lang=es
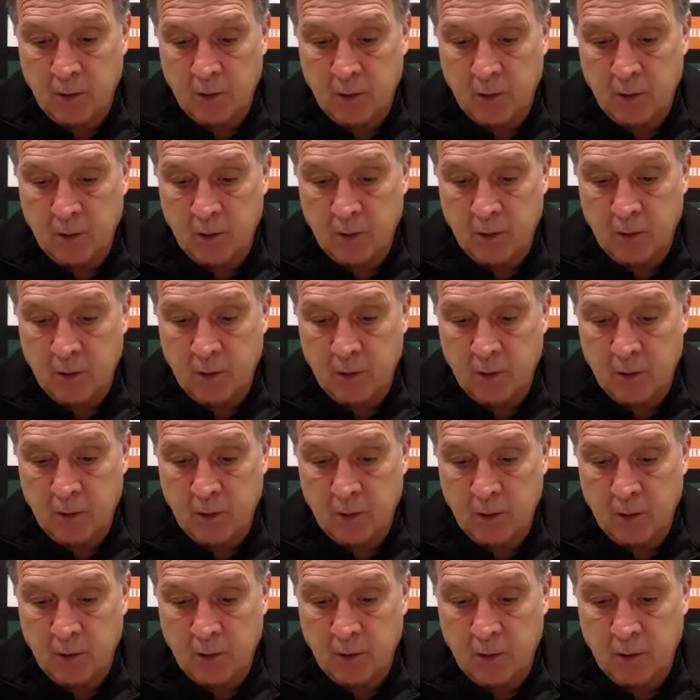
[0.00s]
futuro puede
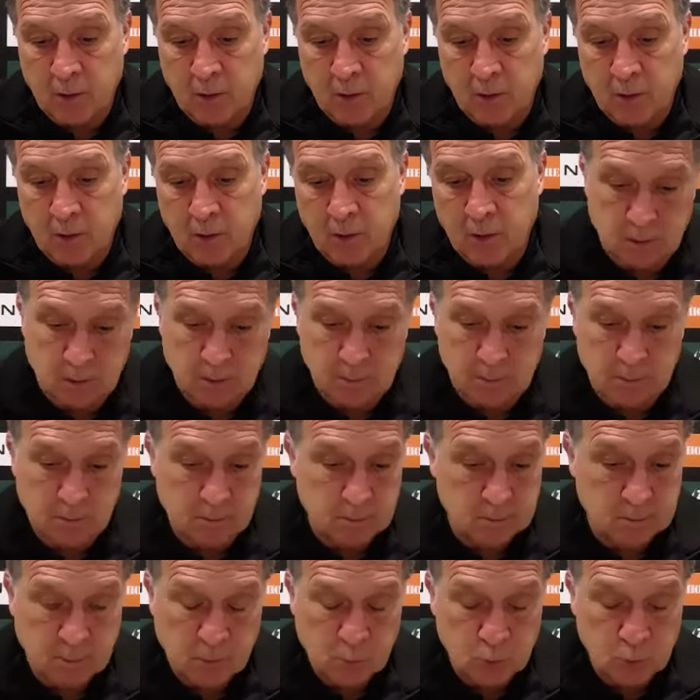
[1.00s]
ser este,
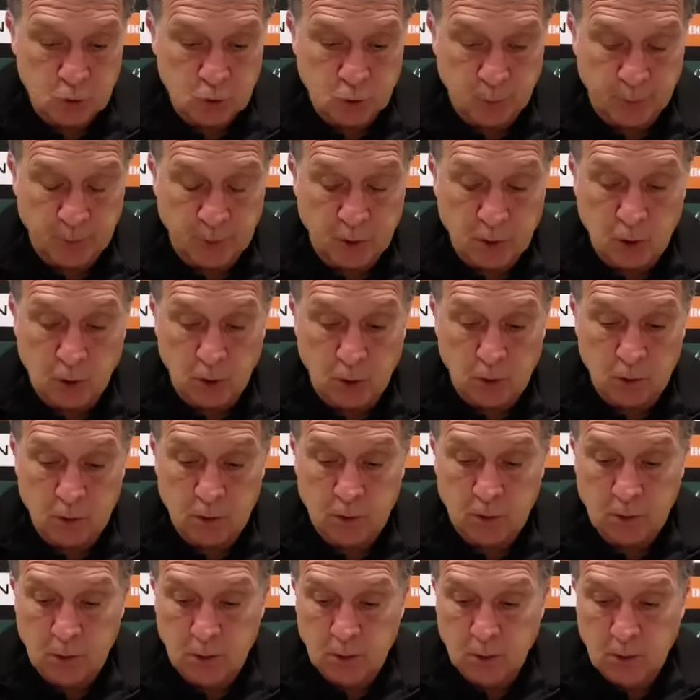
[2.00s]
este
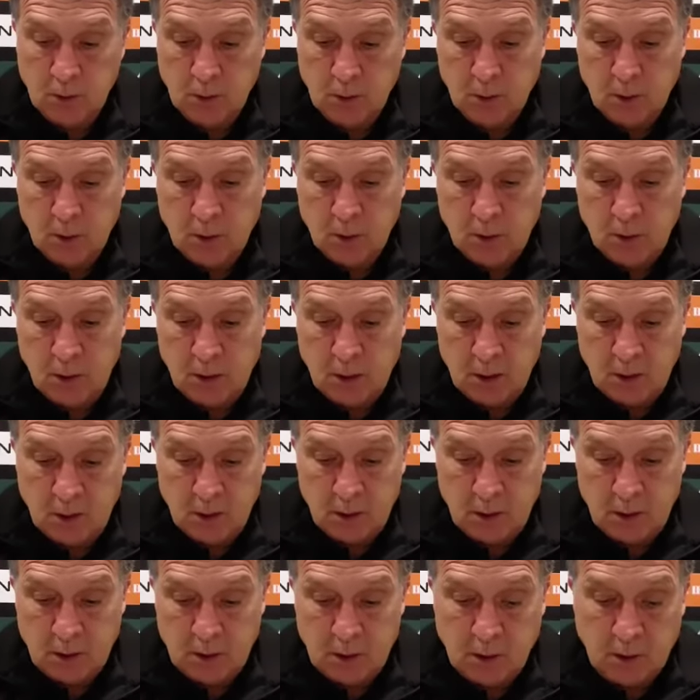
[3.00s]
mucho mejor.
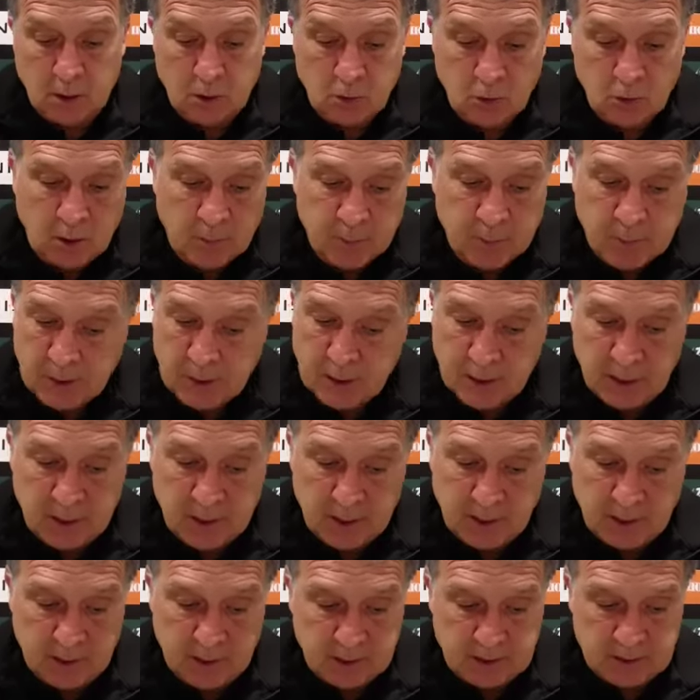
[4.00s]
Eh, de todas
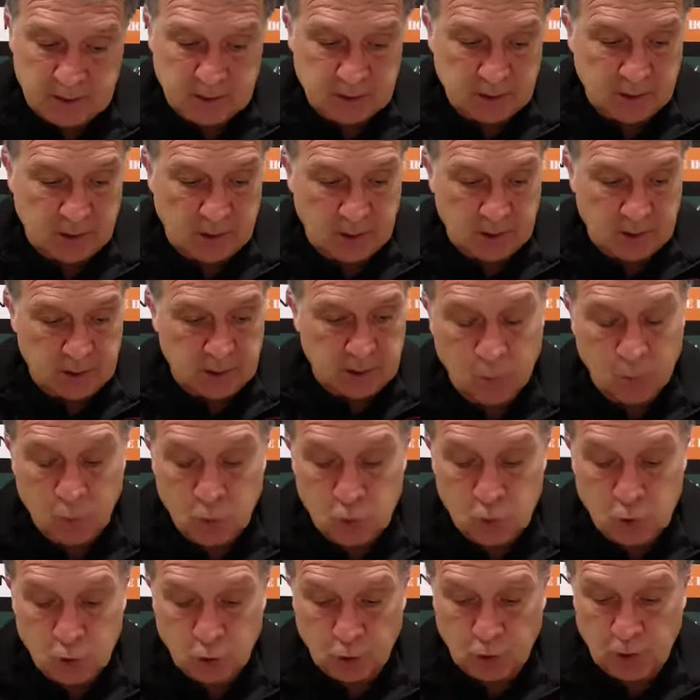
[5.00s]
maneras,
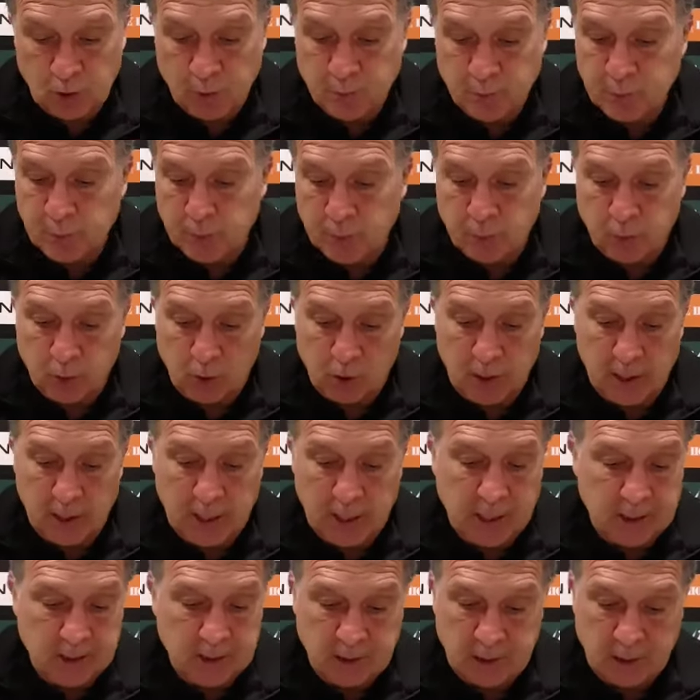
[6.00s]
hay
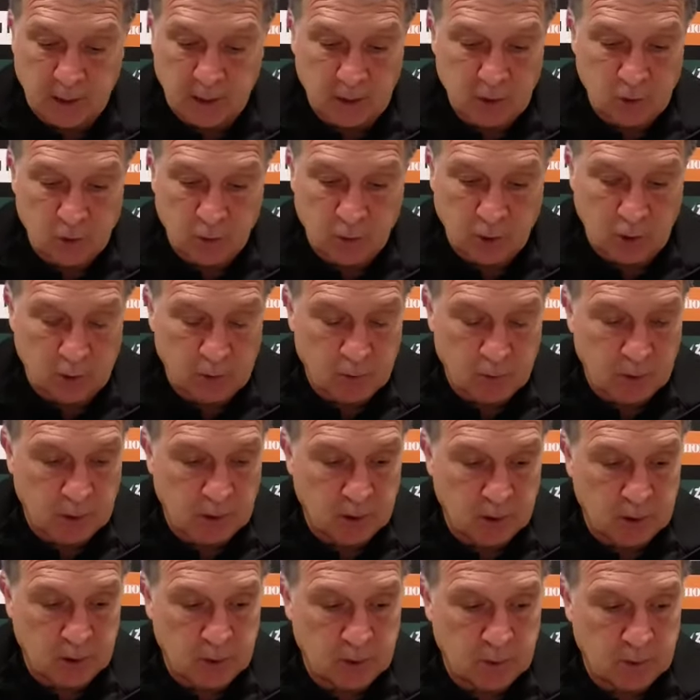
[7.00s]
mucho tiempo por delante,
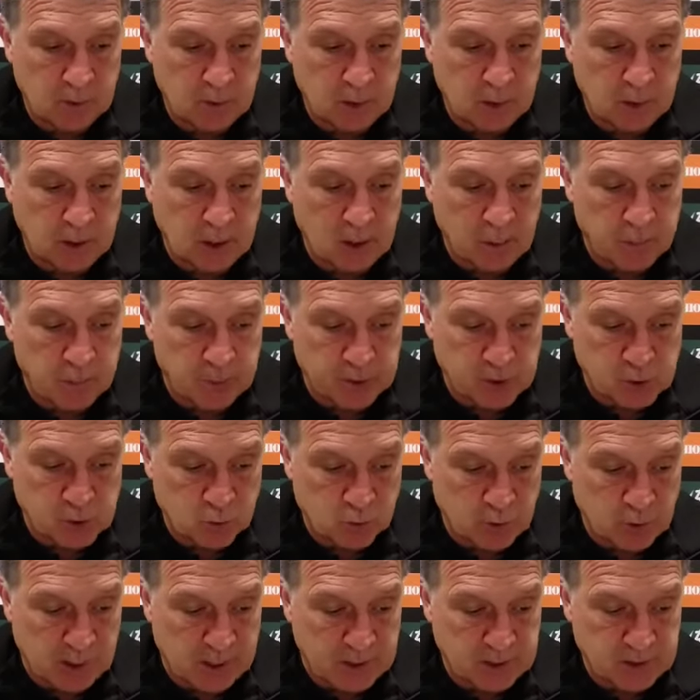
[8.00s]
creo que no hay,
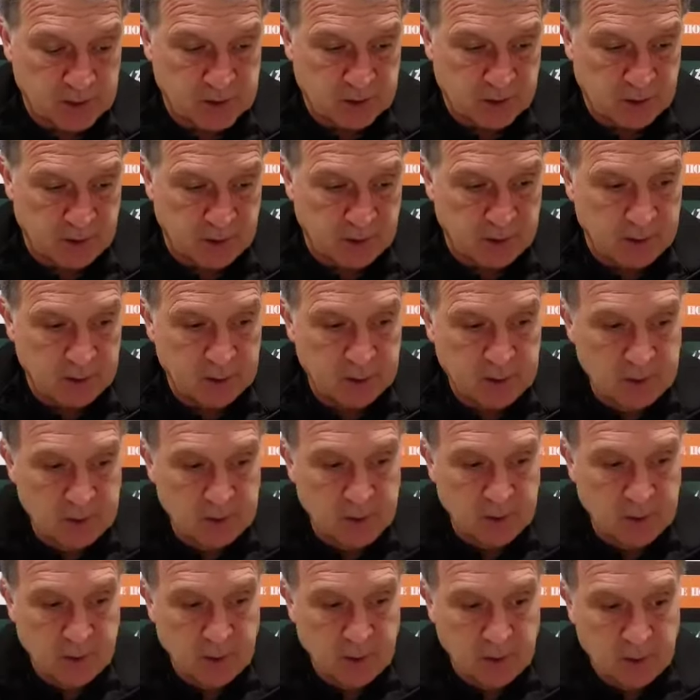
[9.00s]
que apresurarse,
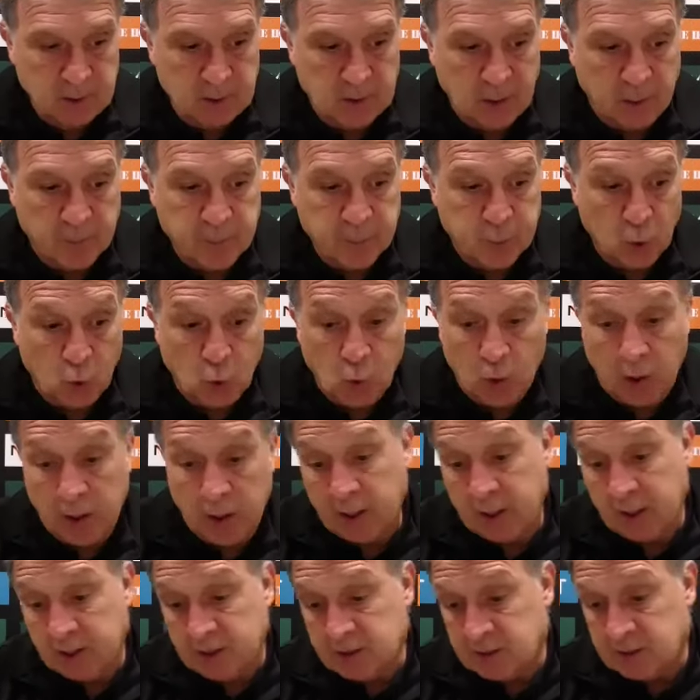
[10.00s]
tampoco
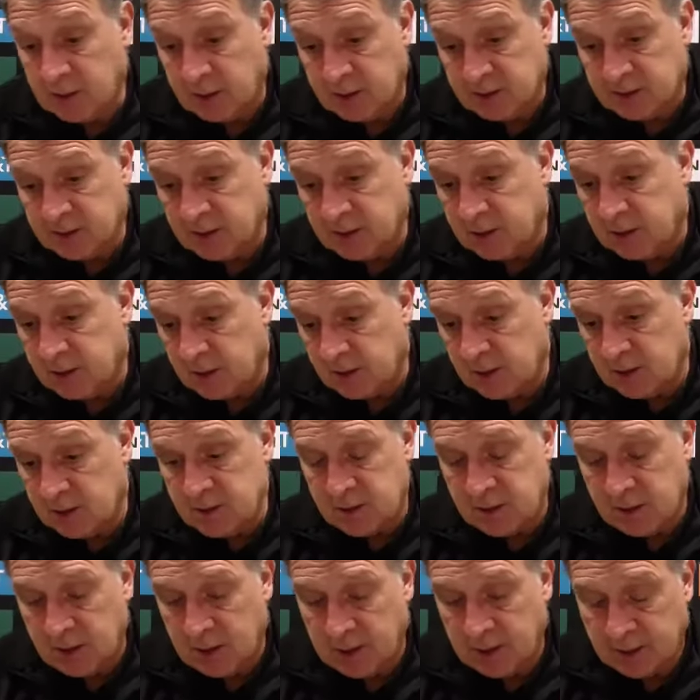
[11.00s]
hay que hacer
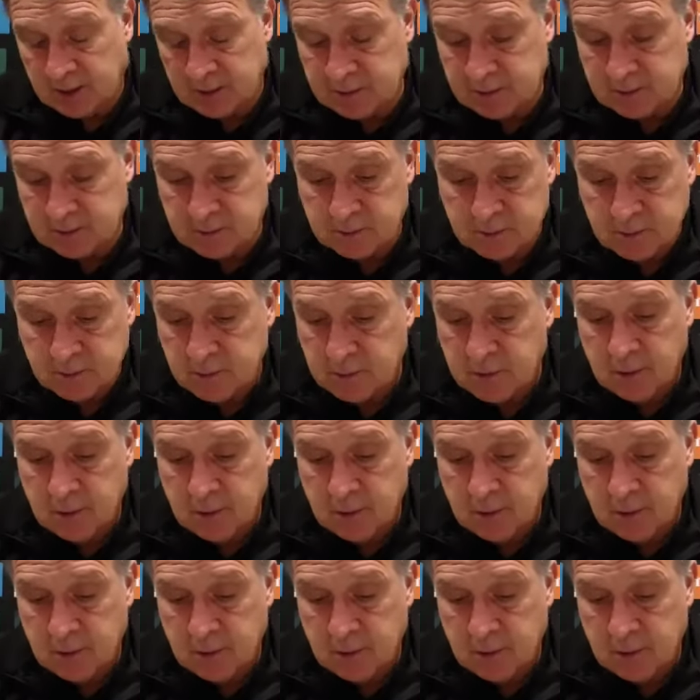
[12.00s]
sentencias